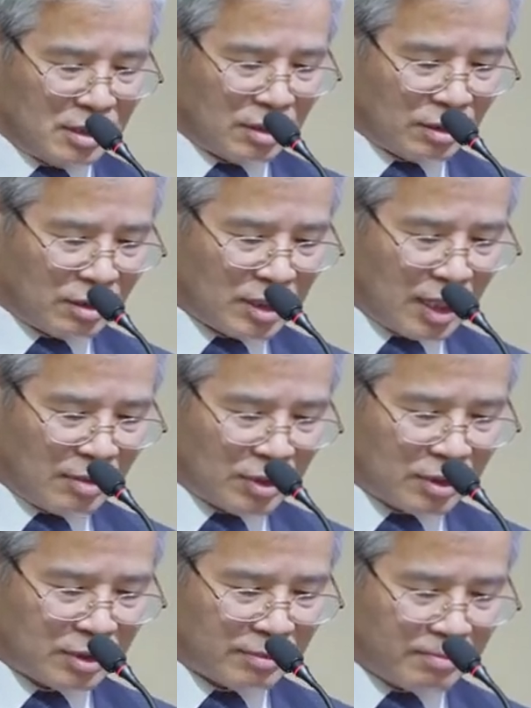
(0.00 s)
어떤
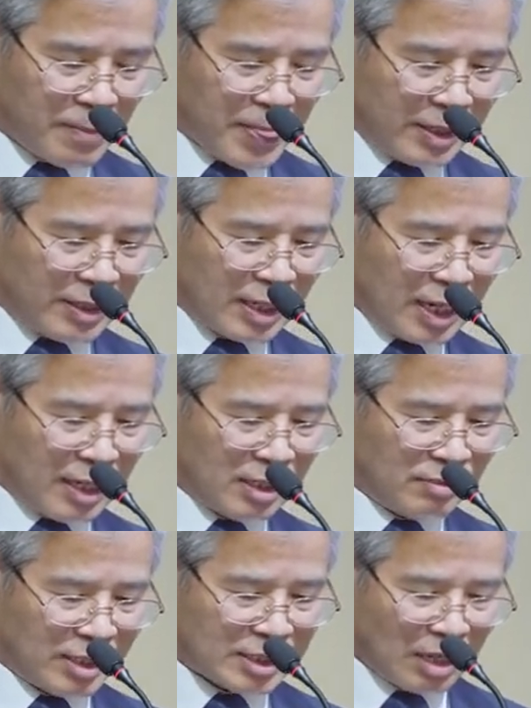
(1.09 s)
사람들은
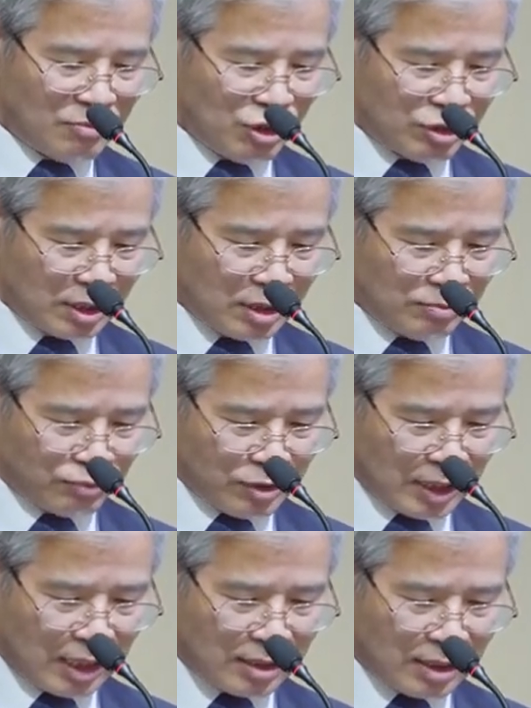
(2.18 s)
하나님의 삼위일체를
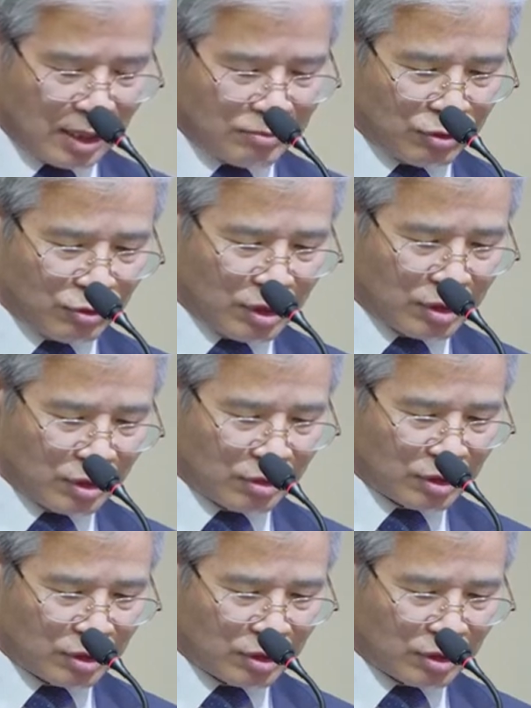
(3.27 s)
부인하는 사람들도 있어요.